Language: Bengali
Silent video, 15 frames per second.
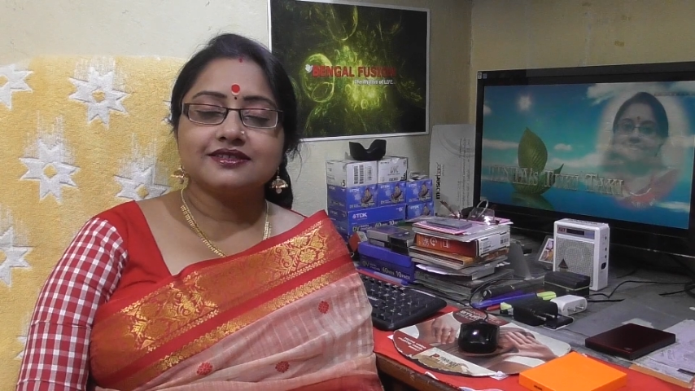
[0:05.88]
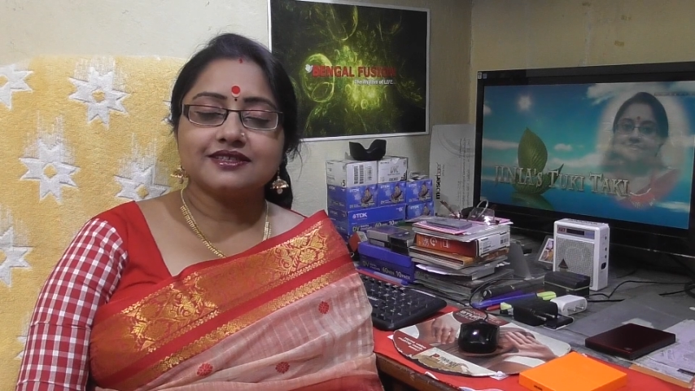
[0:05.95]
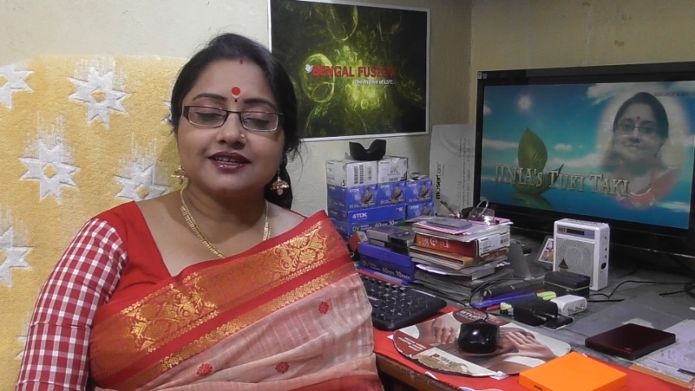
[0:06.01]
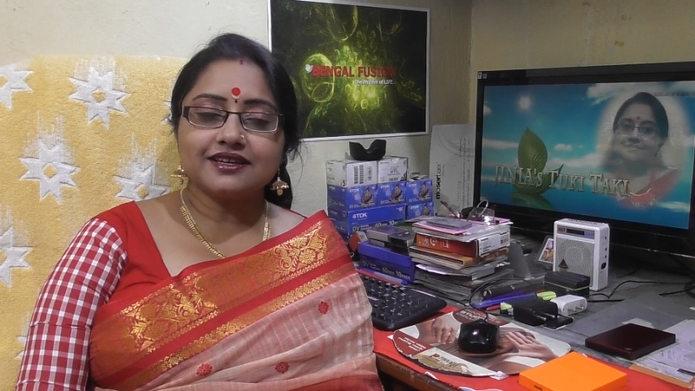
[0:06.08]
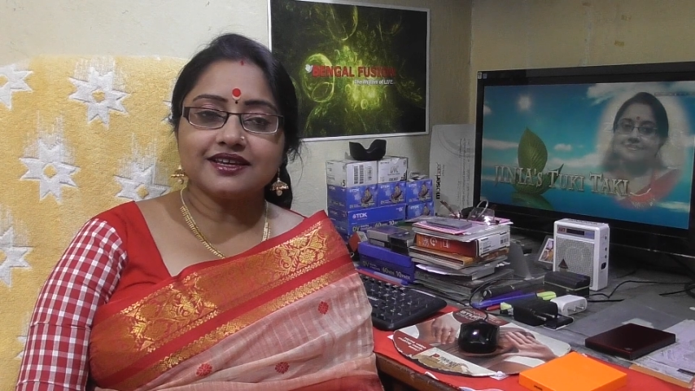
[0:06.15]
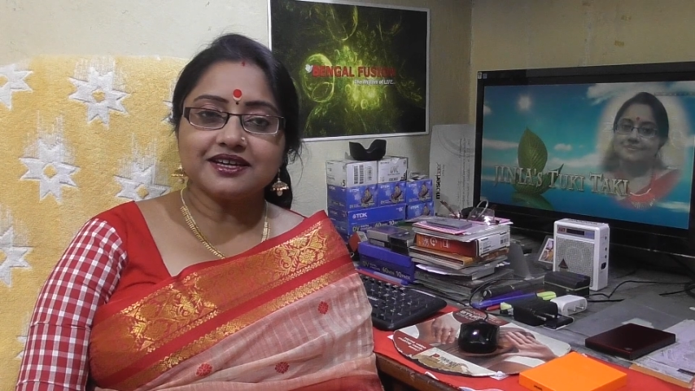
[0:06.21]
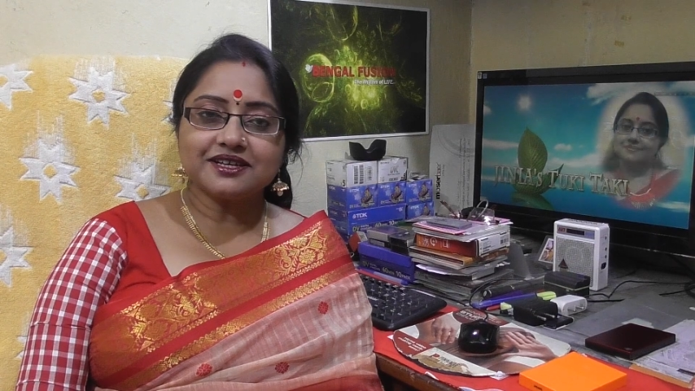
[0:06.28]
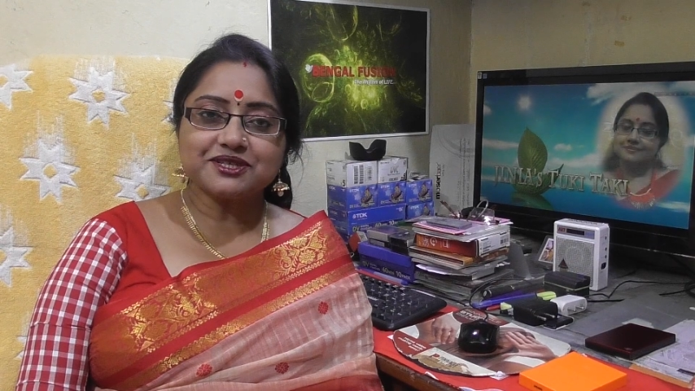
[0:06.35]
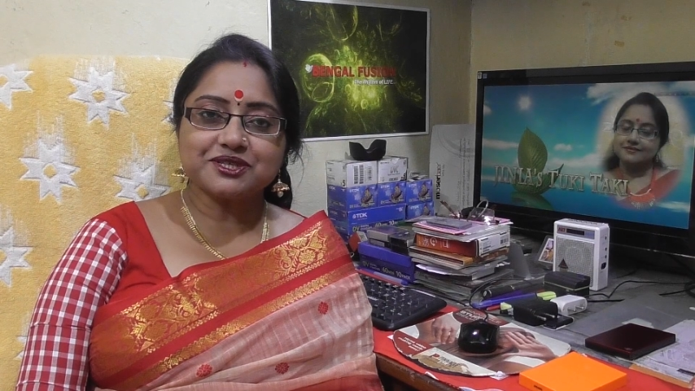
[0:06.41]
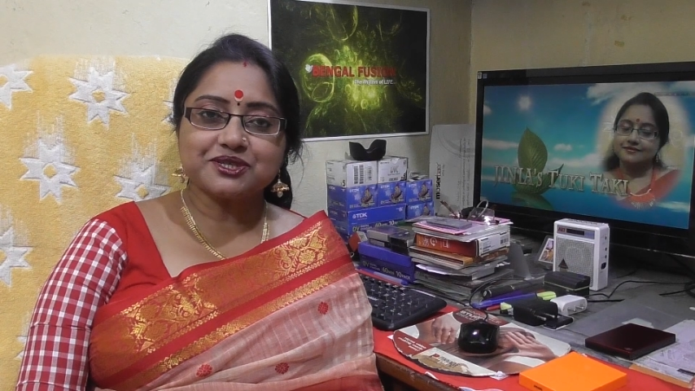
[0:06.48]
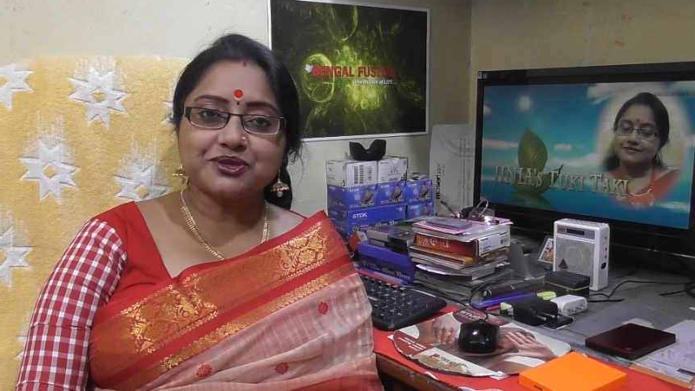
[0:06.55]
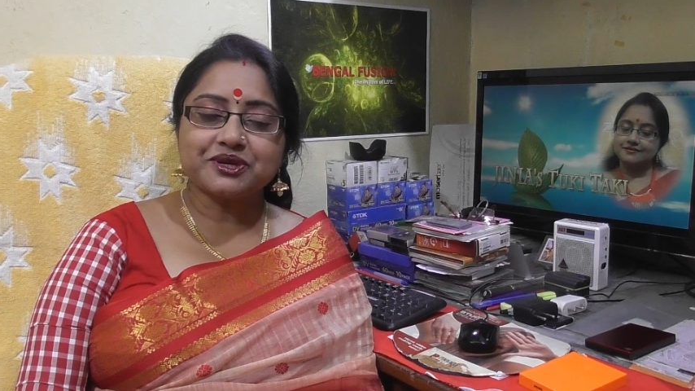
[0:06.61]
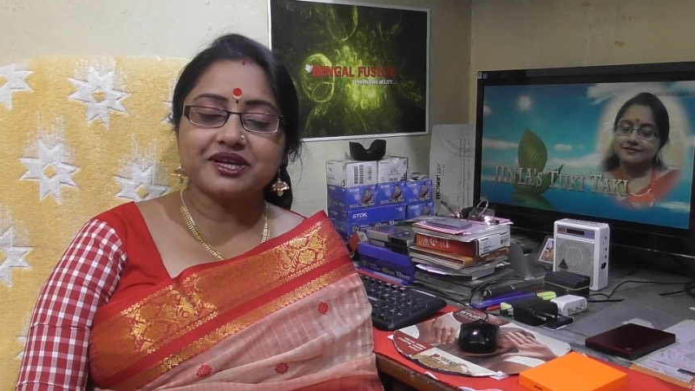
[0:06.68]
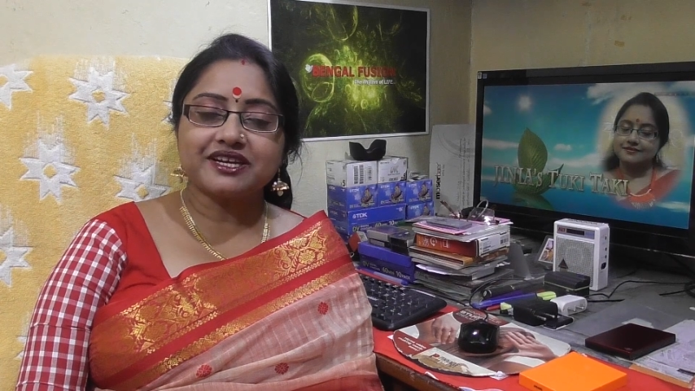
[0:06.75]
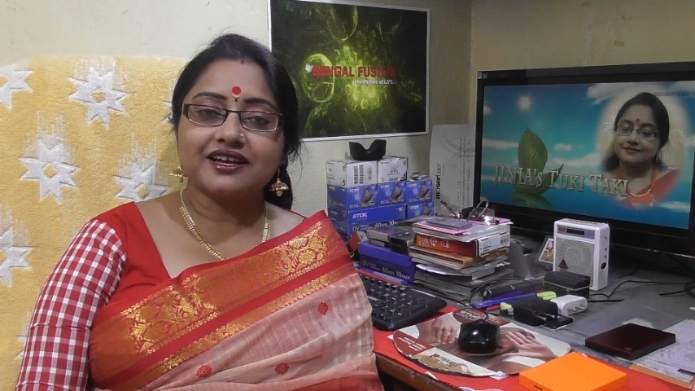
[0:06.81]
জিনিয়াস
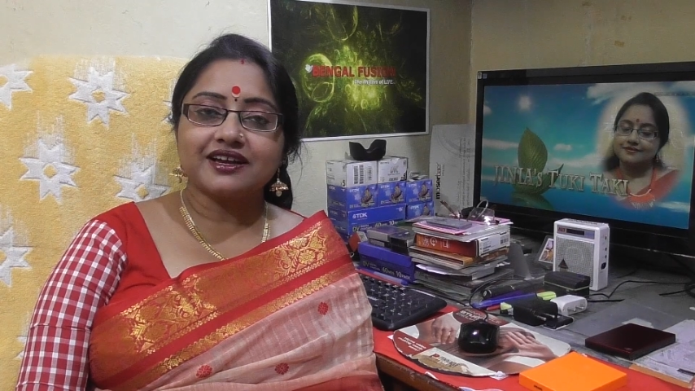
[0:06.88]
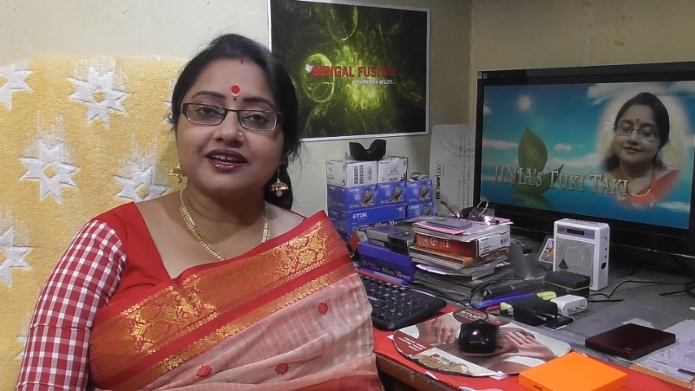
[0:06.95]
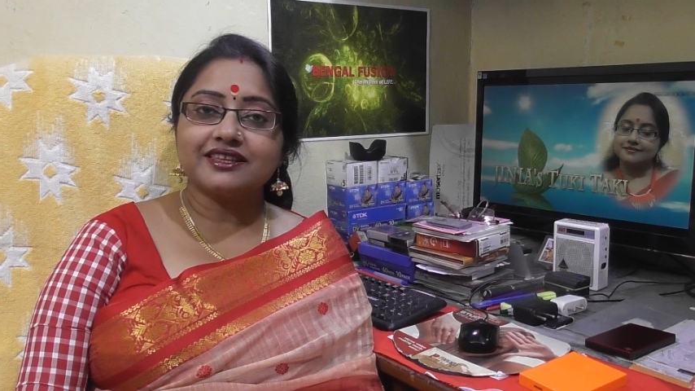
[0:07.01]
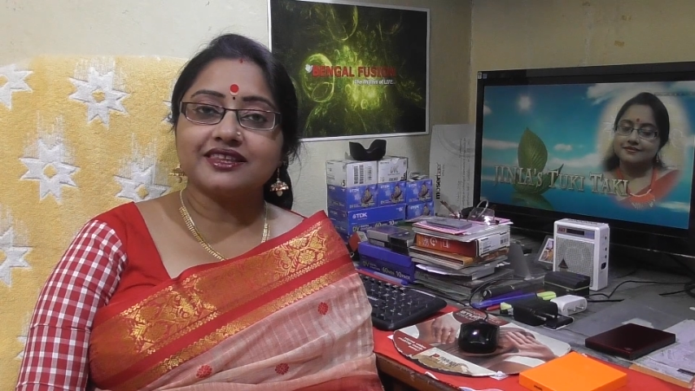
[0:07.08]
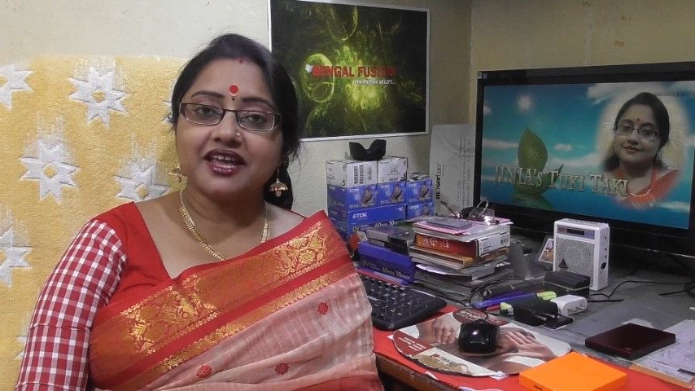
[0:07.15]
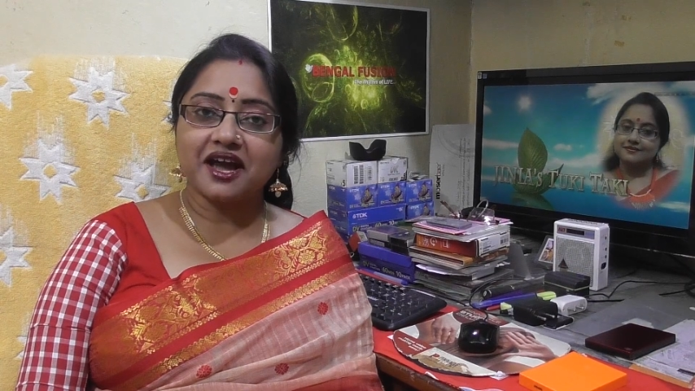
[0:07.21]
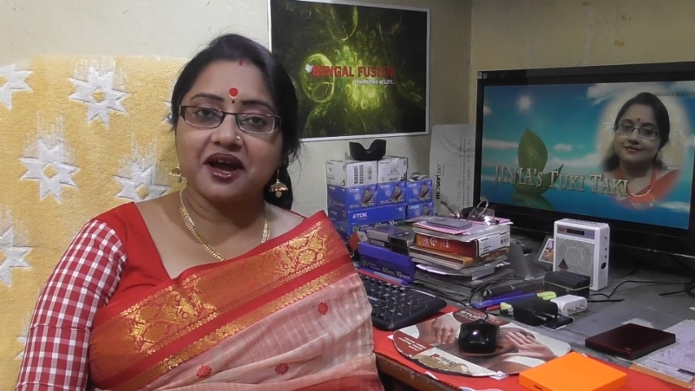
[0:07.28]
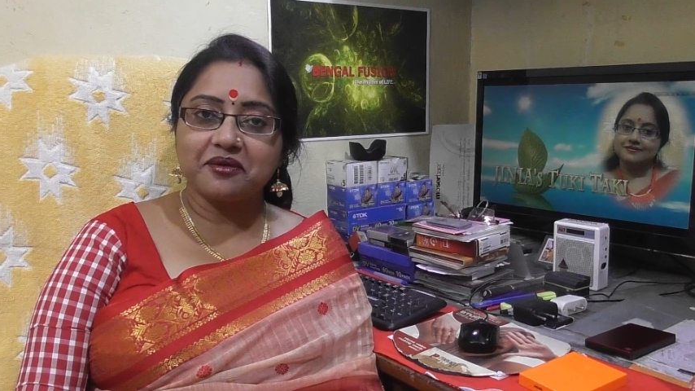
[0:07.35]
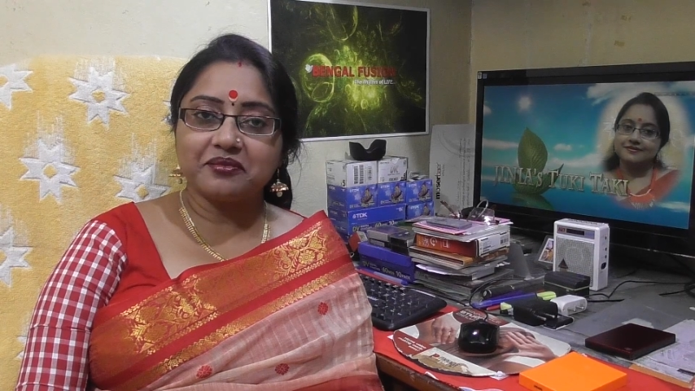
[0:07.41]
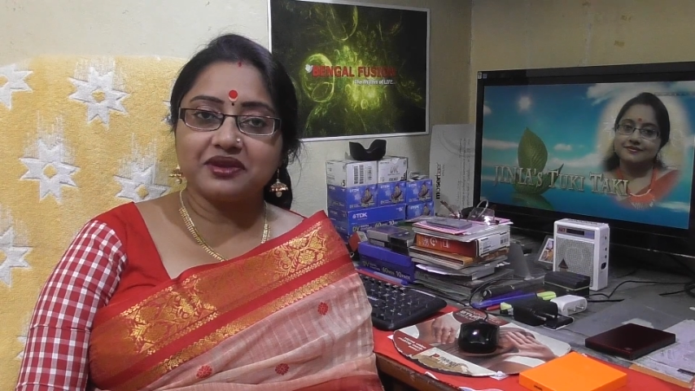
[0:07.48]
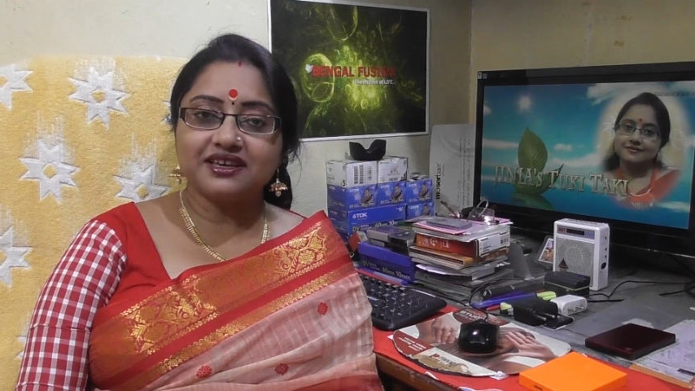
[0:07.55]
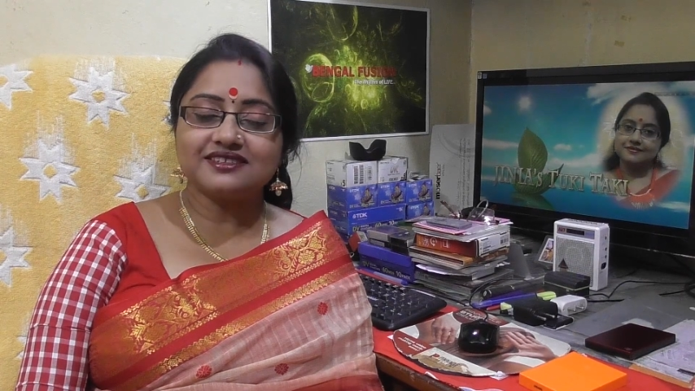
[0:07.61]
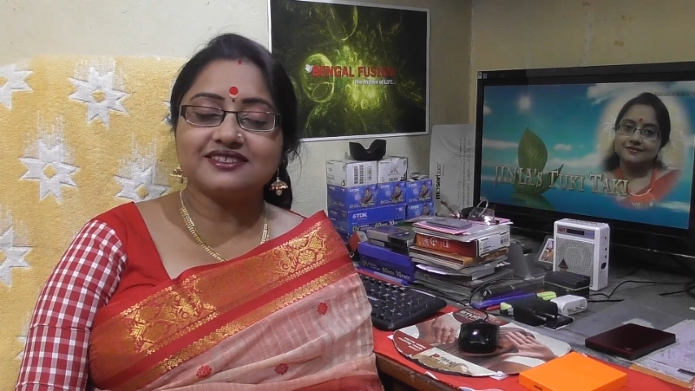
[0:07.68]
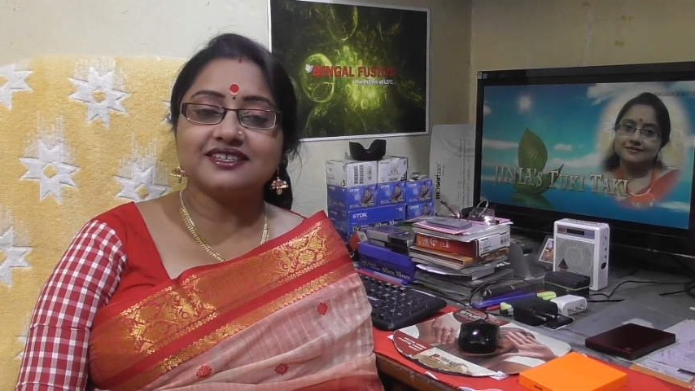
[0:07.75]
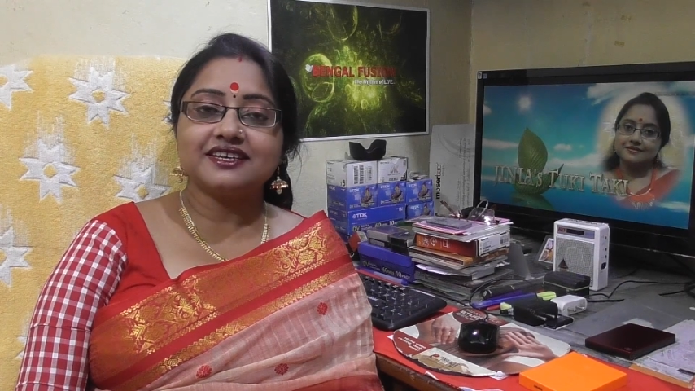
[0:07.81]
টুকিটাকিতে আমি